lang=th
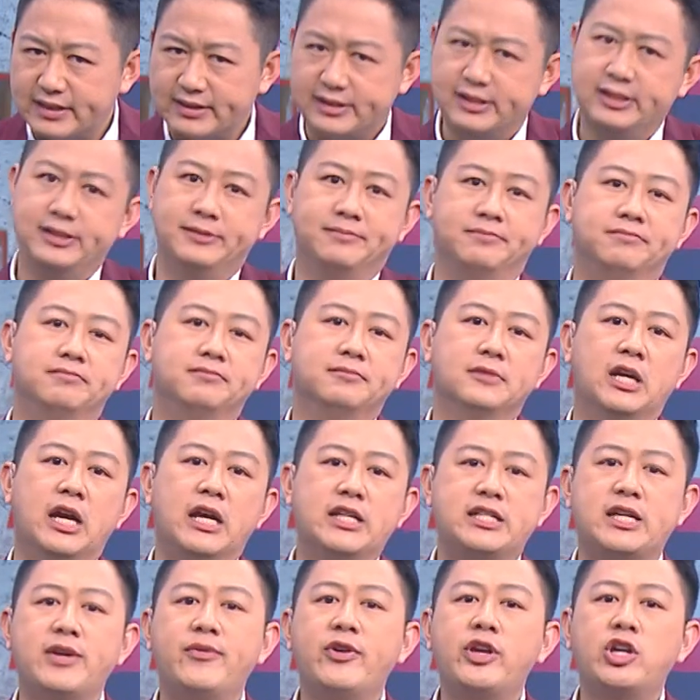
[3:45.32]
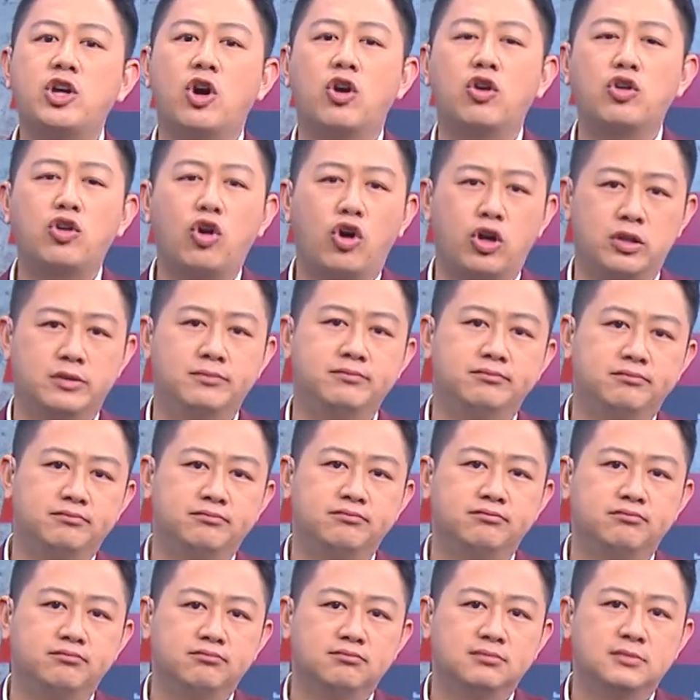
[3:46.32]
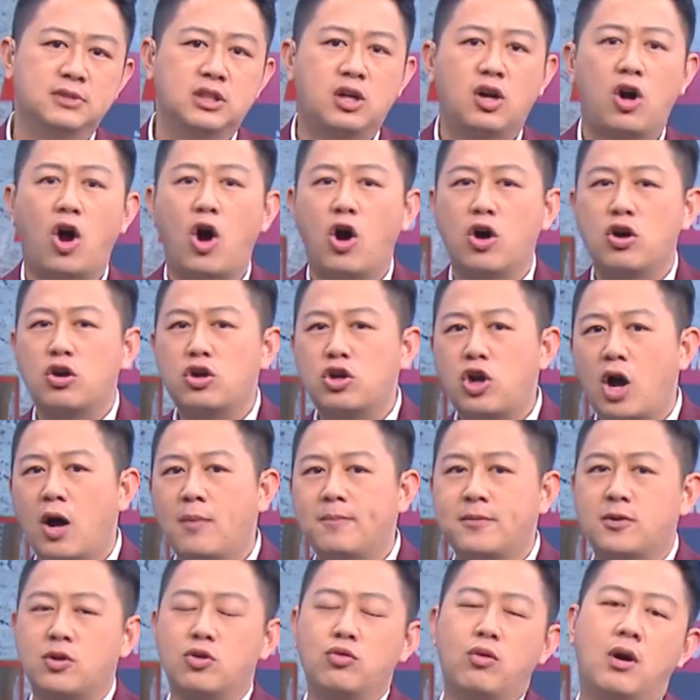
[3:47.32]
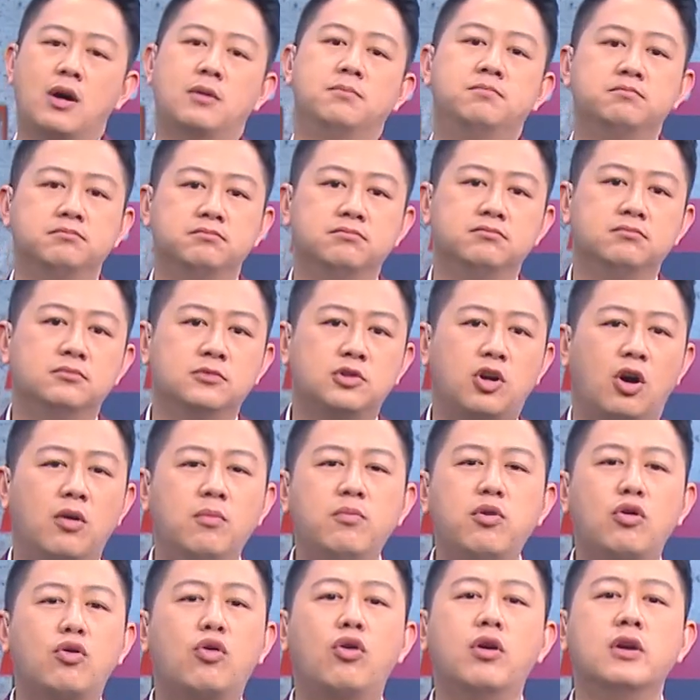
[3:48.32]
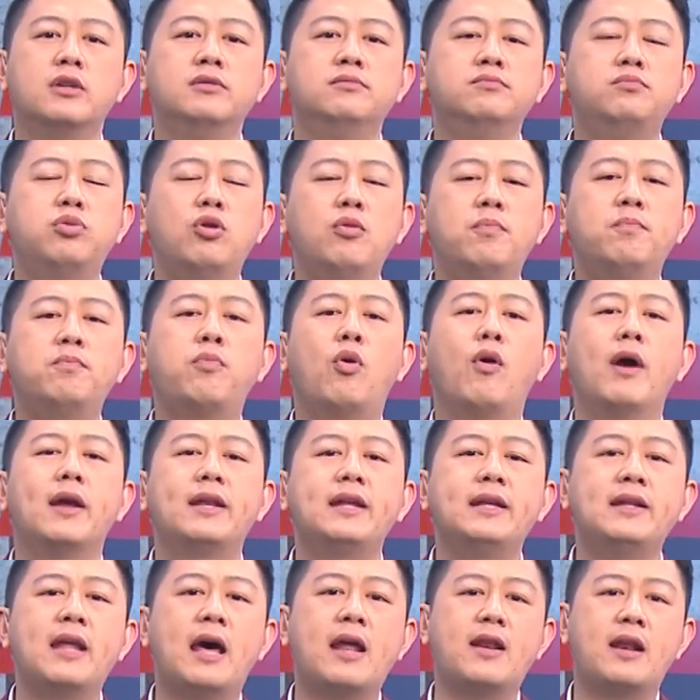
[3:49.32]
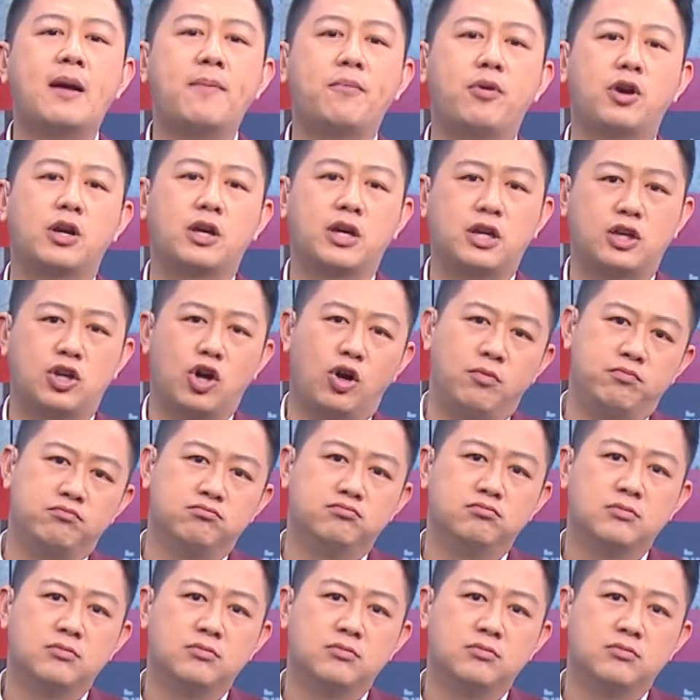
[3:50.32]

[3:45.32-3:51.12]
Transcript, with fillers: ดขึ้นชีวิตของคนของครอบครัวของบุคคลผู้ป่วยที่ได้รับผลกระทบ